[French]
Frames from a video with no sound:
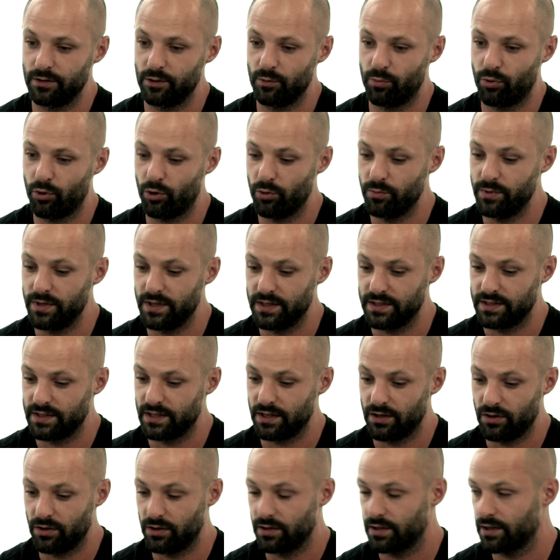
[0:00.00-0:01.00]
premier, c'est
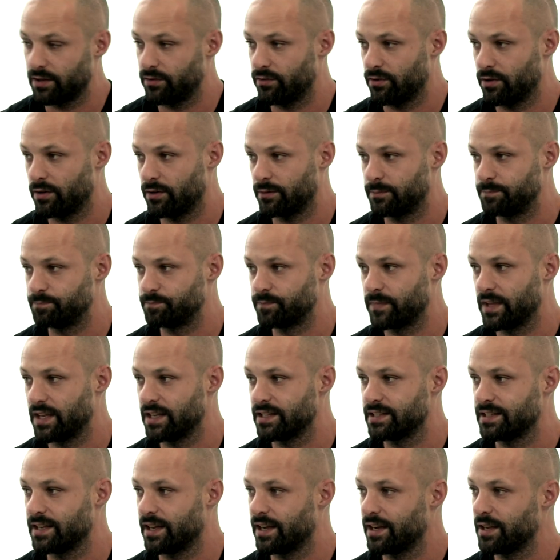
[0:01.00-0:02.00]
Gold River,
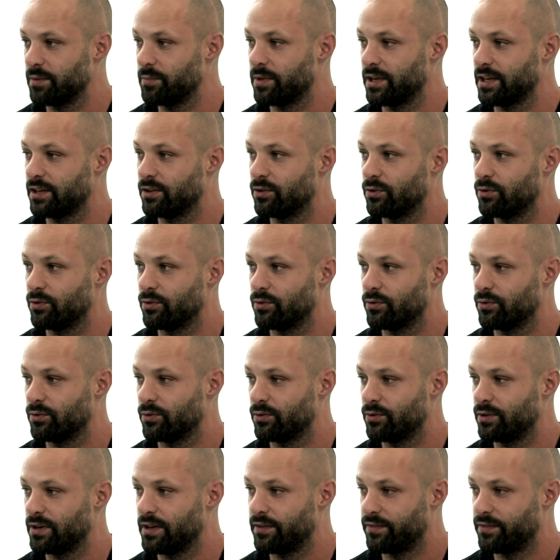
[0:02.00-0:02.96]
c'est un remake de La